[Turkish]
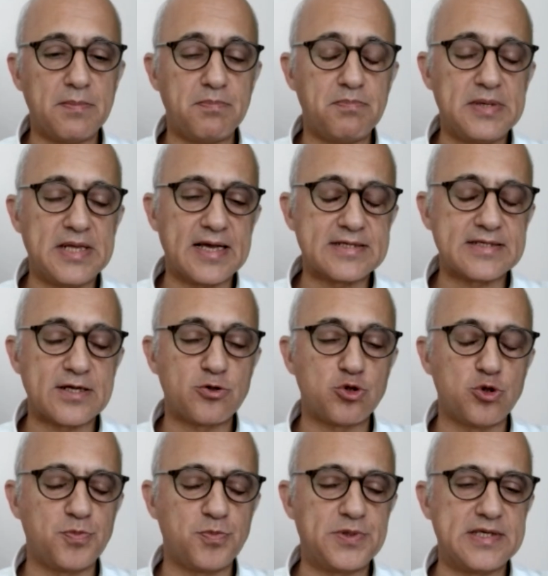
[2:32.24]
biraz da
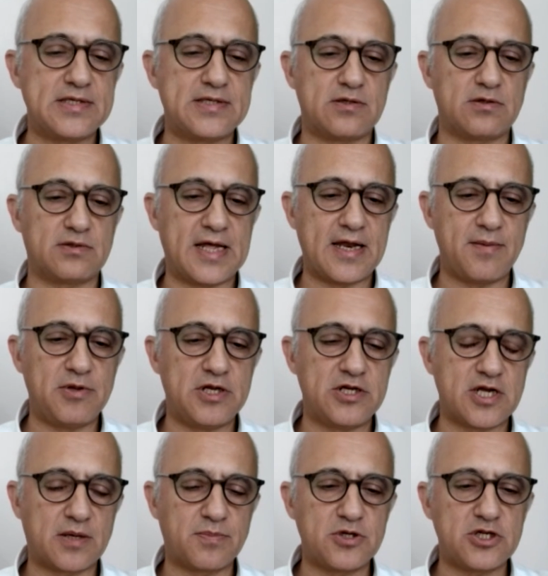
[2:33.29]
sürpriz
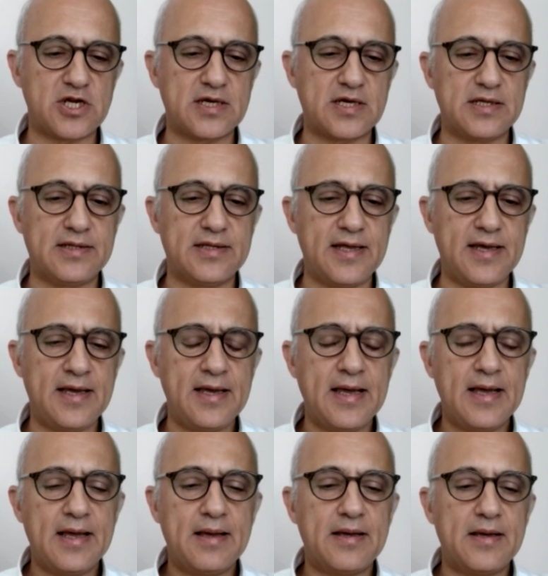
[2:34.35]
denebilecek bir şekilde
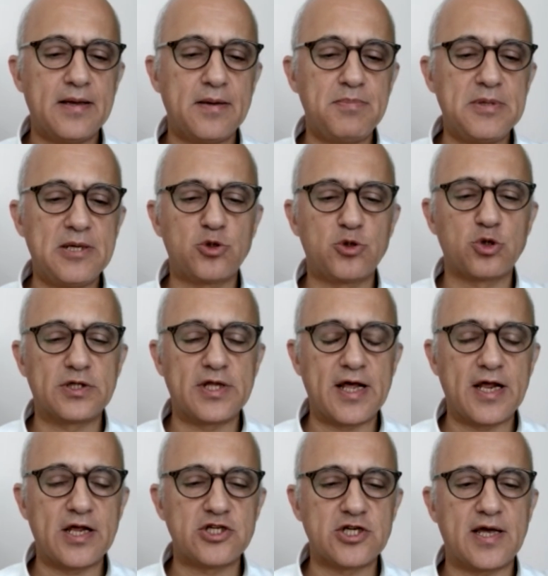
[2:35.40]
e, bir buçuk
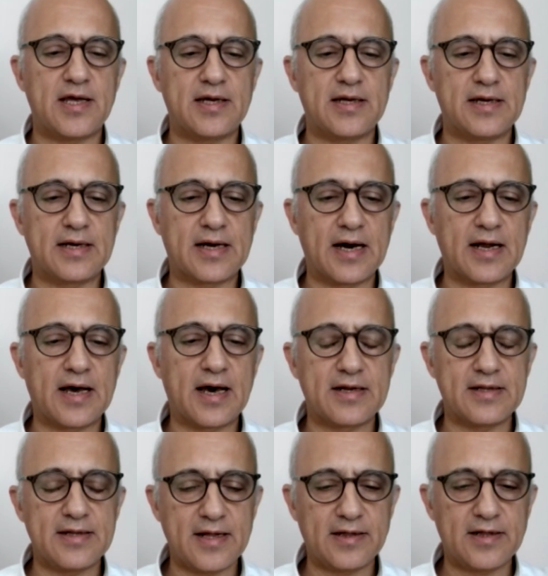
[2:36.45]
derece e,
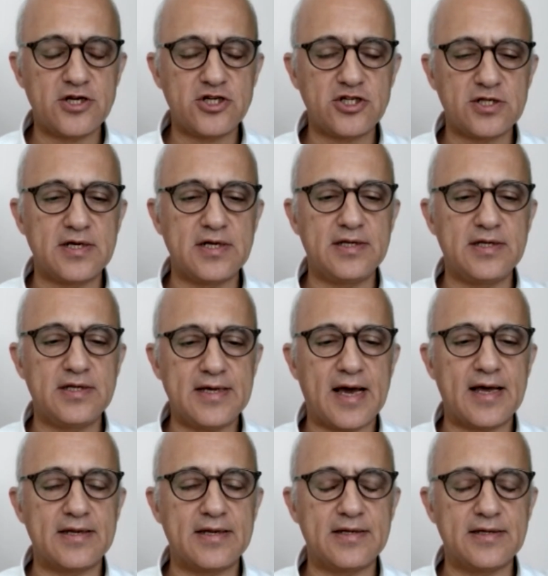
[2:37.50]
kararı netleştirildi.
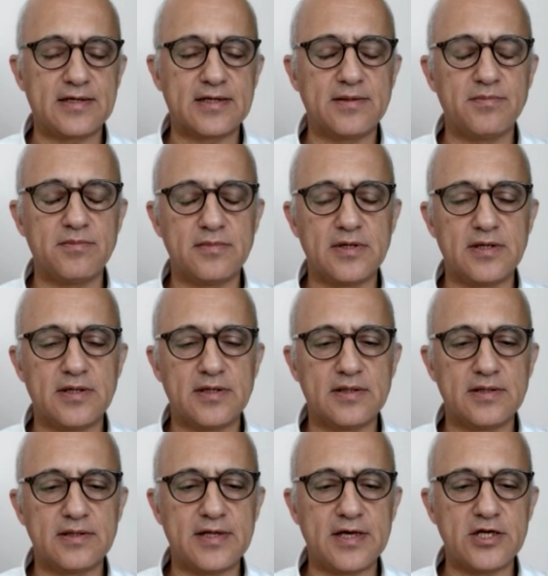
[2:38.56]
Yani iklim e,
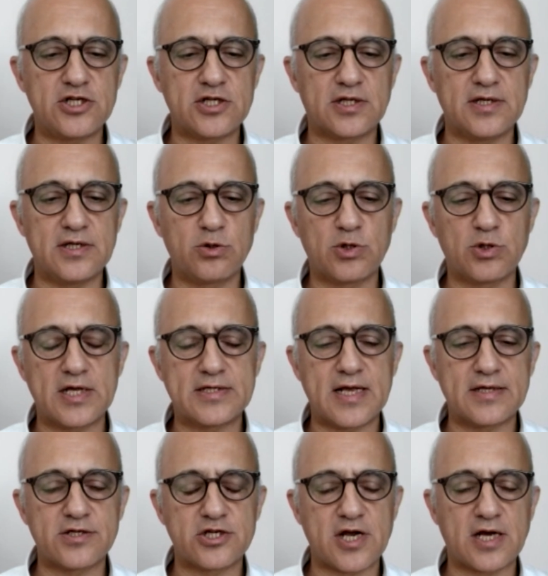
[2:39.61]
değişikliğini,
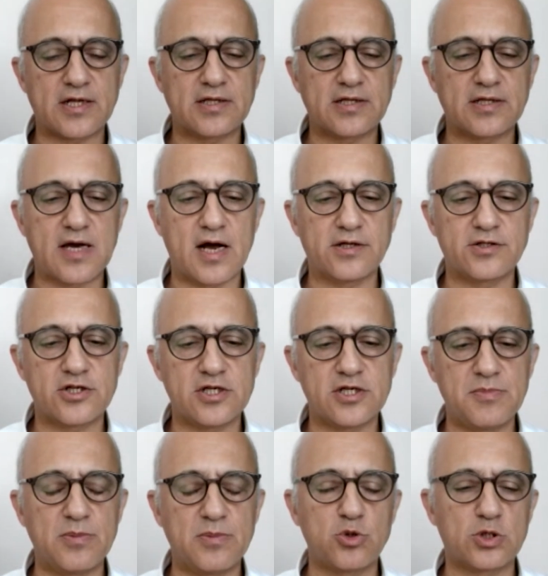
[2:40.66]
küresel sıcaklık artışını
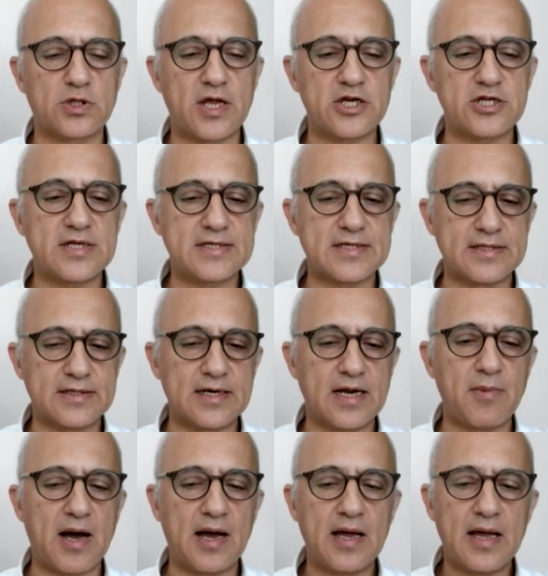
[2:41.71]
bir buçuk derecede
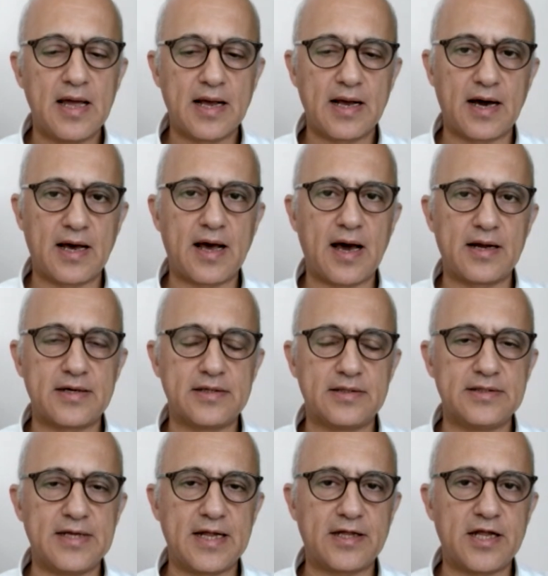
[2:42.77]
sınırlama
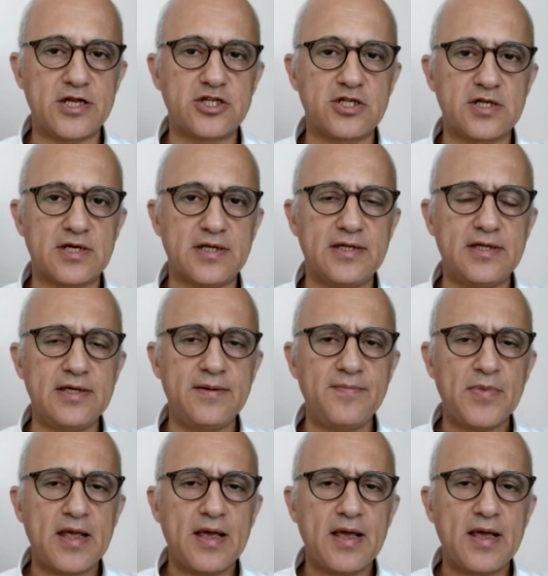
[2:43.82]
kararı netleştirildi.